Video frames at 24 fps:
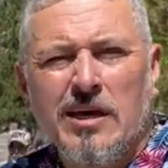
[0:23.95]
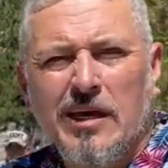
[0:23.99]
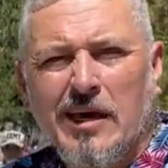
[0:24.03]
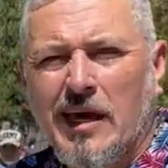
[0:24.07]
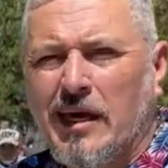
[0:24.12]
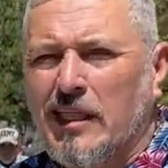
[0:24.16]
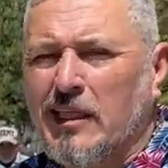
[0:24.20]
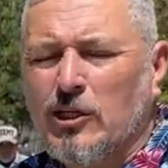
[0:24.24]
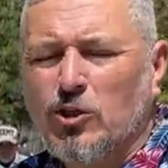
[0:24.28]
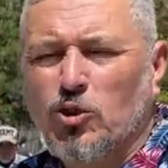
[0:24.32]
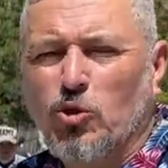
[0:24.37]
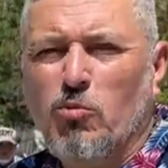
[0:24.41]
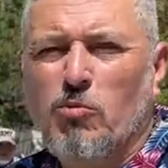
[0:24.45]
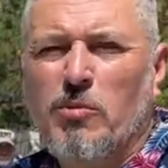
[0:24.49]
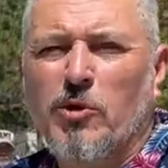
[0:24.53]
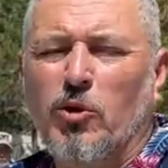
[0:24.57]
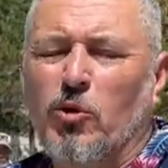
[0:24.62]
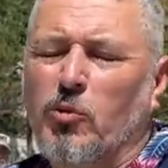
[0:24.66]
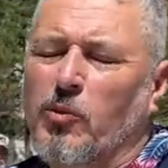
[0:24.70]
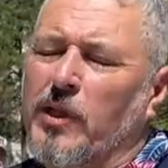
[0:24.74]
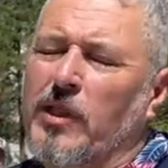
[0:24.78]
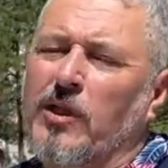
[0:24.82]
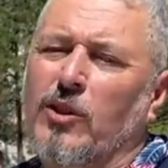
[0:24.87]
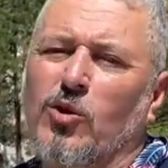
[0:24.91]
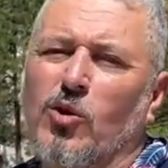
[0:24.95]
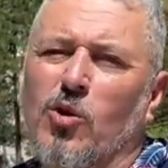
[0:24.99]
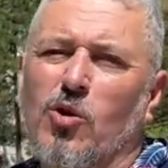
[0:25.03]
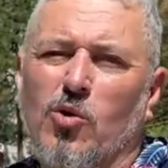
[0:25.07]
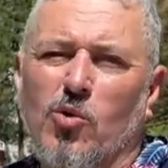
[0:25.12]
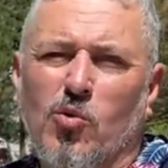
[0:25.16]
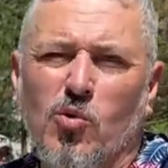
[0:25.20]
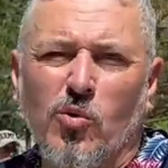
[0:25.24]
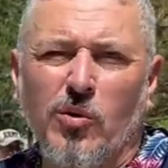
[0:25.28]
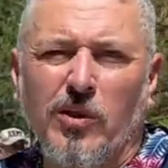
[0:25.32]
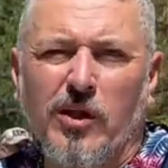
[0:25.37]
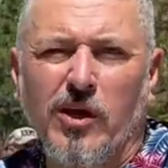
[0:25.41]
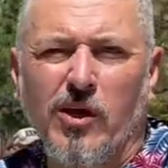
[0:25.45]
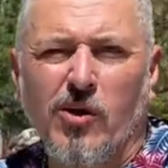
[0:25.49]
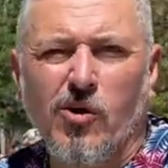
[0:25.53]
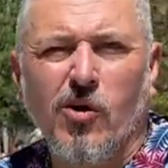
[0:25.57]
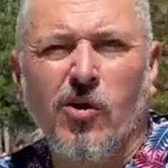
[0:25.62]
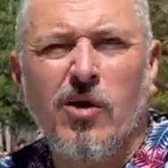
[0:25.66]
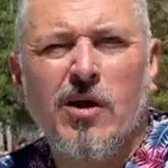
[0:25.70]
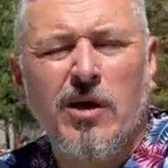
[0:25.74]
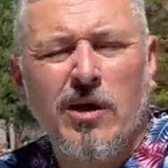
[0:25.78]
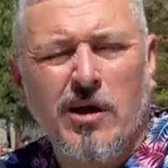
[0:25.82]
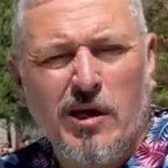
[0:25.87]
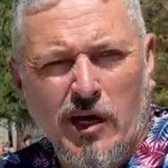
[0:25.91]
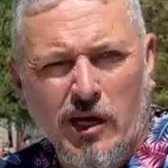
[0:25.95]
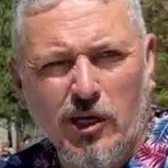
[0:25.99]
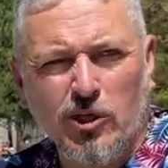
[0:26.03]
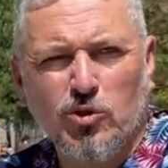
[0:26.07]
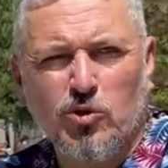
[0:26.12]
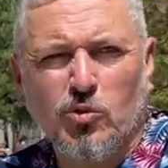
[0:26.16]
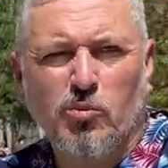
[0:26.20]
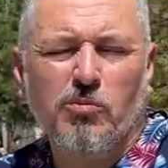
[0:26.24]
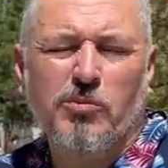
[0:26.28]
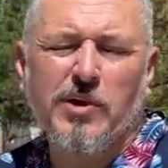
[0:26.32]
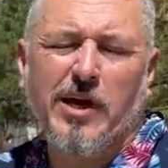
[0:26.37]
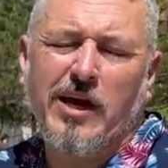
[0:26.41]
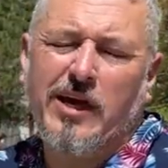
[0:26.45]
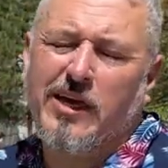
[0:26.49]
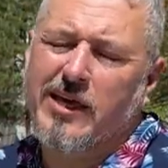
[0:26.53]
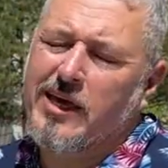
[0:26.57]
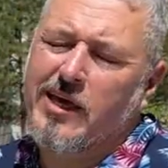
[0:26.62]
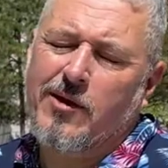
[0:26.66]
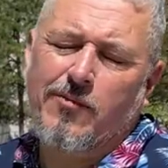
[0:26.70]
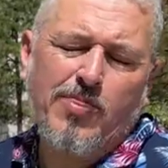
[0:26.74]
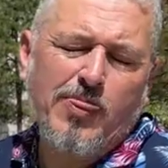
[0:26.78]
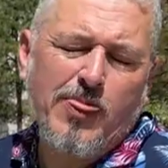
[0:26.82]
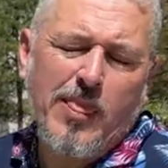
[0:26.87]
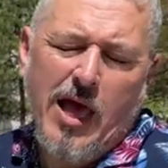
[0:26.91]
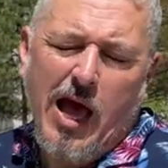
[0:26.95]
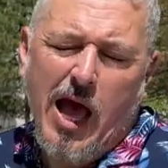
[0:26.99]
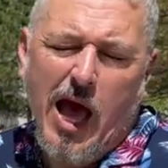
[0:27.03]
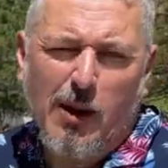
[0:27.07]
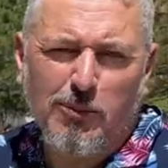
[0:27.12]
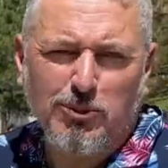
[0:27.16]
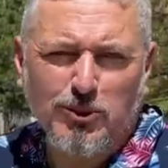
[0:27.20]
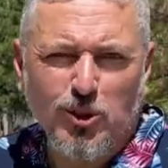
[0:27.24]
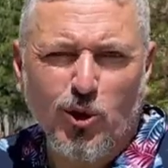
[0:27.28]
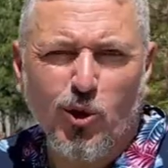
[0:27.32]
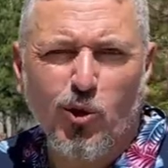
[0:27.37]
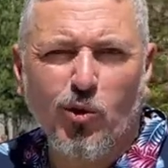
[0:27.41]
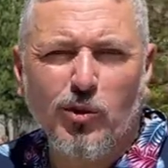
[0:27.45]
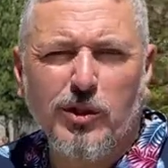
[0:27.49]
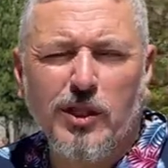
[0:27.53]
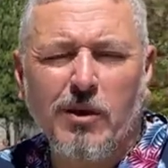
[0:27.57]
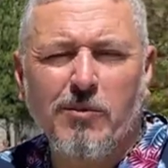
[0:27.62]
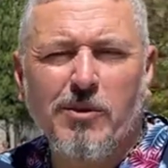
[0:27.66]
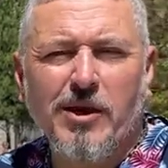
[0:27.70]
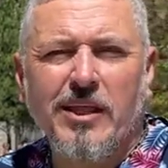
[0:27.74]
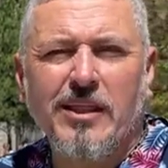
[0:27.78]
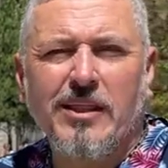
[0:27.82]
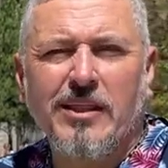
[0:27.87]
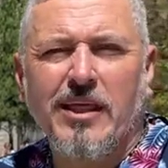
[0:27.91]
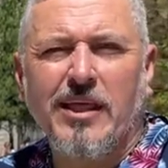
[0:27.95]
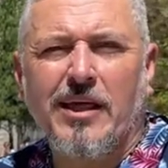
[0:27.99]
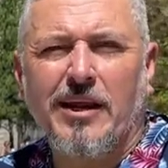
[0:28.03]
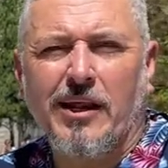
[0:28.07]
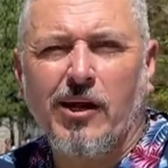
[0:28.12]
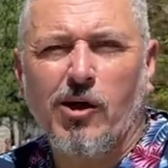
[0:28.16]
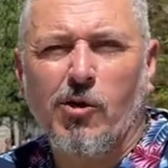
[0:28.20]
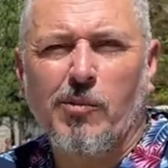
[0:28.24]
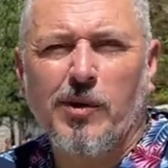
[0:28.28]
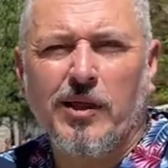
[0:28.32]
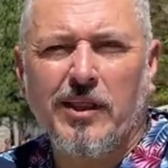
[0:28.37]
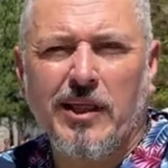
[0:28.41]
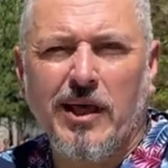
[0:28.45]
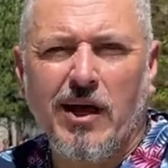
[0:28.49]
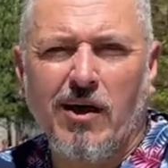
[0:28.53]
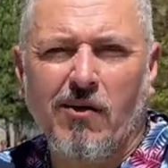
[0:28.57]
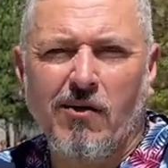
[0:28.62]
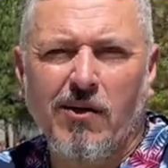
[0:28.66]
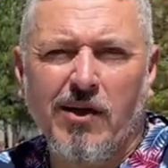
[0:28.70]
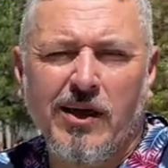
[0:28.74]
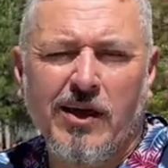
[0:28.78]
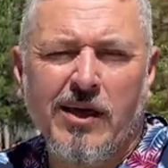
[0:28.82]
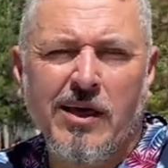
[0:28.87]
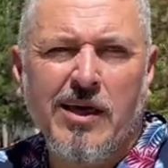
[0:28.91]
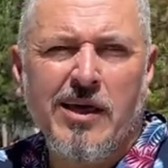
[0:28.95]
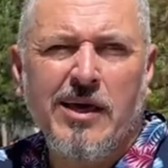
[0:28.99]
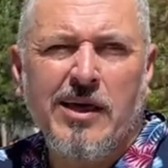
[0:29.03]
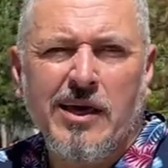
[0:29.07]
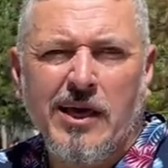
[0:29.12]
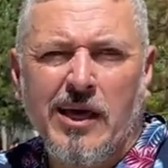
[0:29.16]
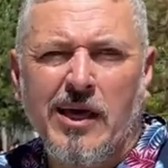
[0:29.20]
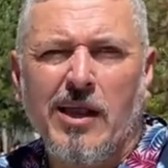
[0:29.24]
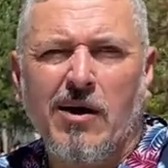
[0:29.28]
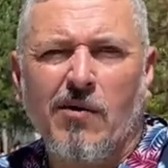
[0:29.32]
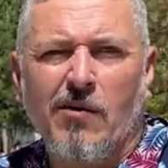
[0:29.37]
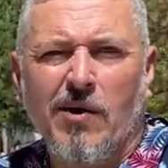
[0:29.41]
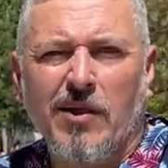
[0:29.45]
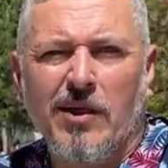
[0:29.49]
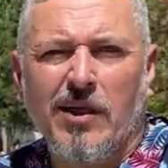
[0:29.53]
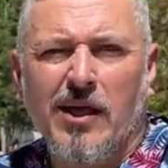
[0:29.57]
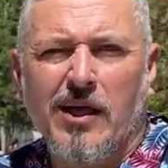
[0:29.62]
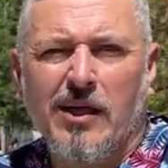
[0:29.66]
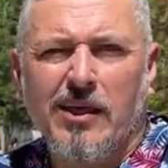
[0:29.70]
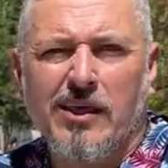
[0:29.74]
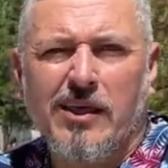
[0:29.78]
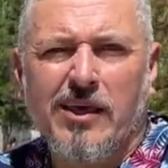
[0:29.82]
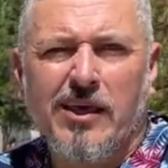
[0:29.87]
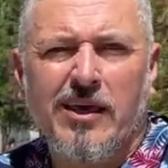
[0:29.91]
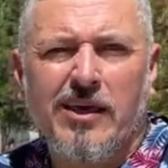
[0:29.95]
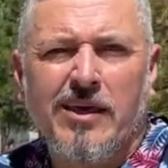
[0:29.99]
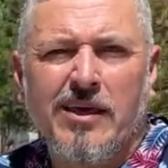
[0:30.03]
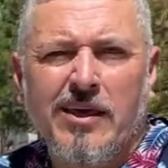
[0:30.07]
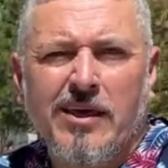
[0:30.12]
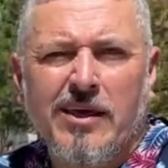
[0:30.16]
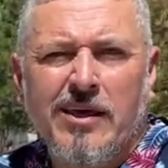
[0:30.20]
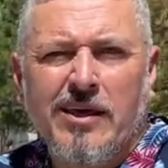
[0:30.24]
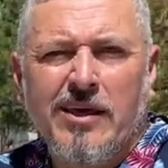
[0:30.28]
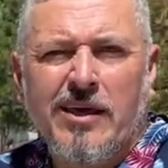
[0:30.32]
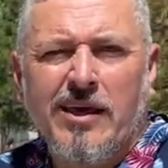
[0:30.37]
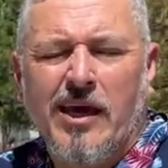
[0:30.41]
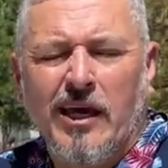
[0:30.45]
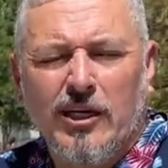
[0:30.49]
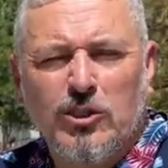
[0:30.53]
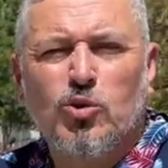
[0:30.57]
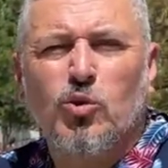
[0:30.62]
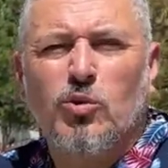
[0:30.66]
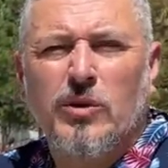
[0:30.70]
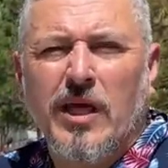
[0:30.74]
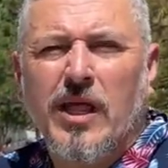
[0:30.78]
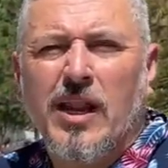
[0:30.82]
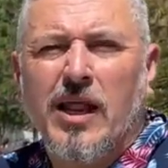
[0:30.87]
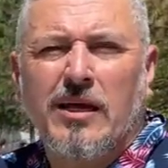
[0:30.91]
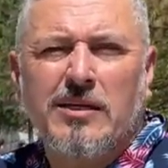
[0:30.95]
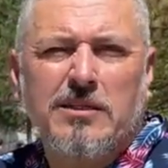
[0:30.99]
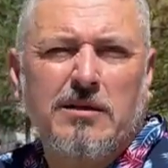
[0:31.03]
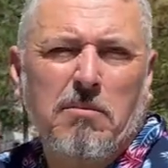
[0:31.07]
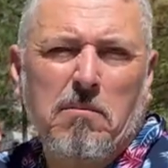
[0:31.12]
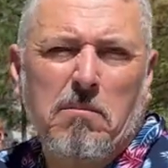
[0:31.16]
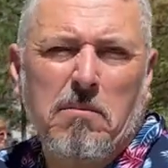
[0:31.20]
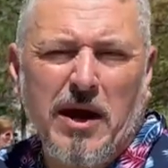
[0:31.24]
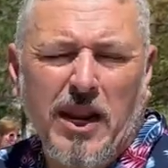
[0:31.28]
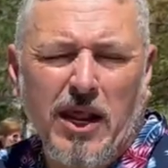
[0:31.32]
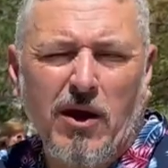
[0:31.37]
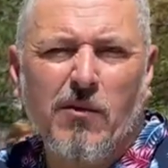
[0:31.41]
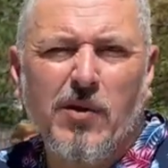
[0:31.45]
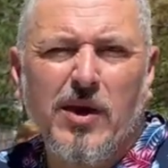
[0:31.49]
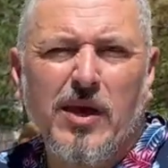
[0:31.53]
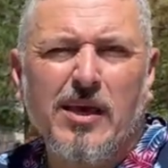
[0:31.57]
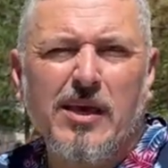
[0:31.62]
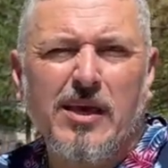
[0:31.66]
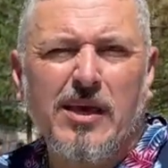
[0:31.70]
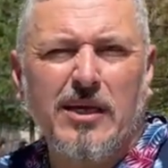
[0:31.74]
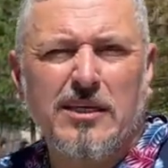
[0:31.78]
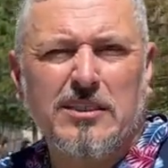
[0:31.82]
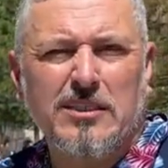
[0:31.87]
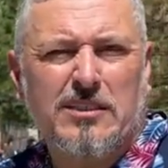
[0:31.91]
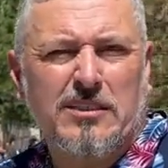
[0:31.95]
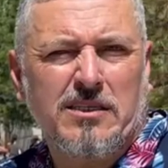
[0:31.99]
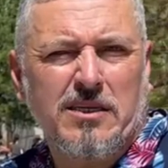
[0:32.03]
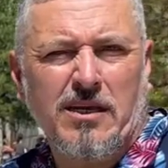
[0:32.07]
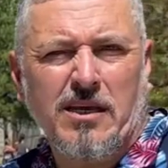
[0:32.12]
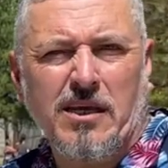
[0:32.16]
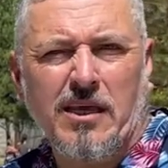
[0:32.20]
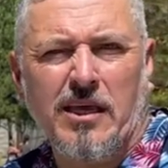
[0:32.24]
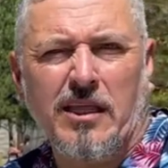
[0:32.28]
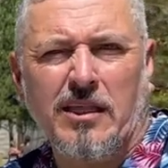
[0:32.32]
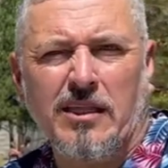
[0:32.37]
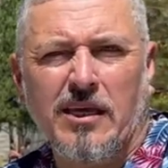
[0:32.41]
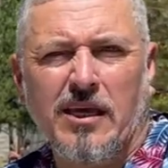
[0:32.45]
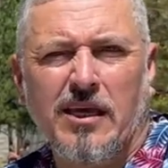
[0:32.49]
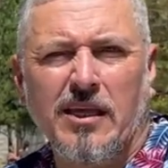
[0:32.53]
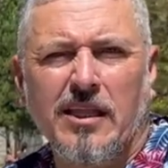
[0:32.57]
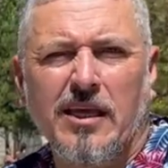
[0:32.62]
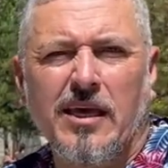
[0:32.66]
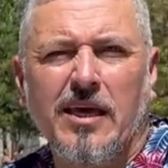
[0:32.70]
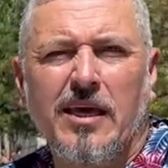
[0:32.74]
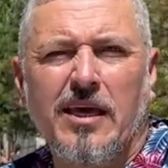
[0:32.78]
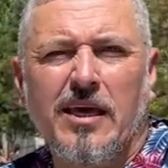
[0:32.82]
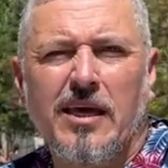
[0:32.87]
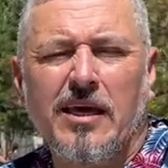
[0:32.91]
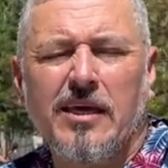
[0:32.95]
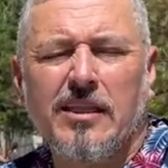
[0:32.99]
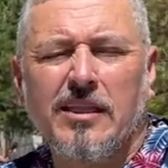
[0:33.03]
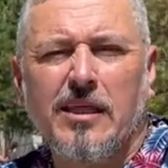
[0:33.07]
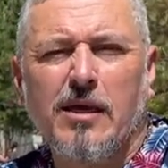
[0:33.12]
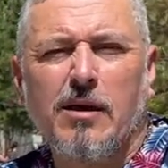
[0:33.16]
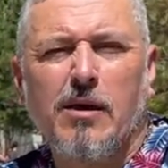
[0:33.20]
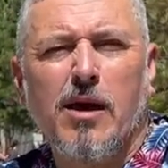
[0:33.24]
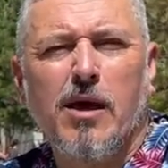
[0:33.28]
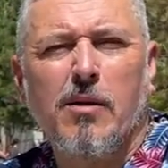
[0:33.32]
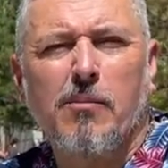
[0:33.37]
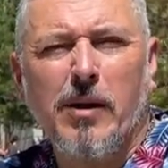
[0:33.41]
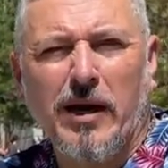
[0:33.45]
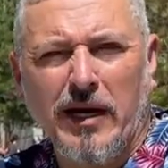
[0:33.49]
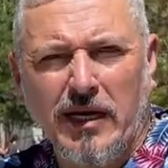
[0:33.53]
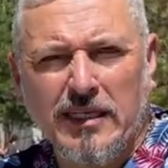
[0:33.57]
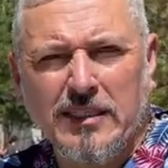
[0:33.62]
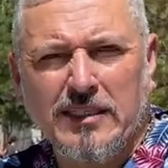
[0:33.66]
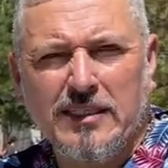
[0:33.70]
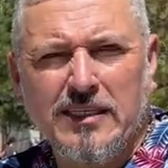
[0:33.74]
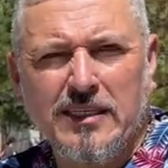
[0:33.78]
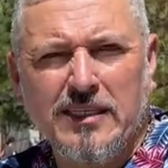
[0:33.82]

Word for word: Este es un monumento único, es un viaje absolutamente recomendable y la verdad que es una de las maravillas que tiene este país.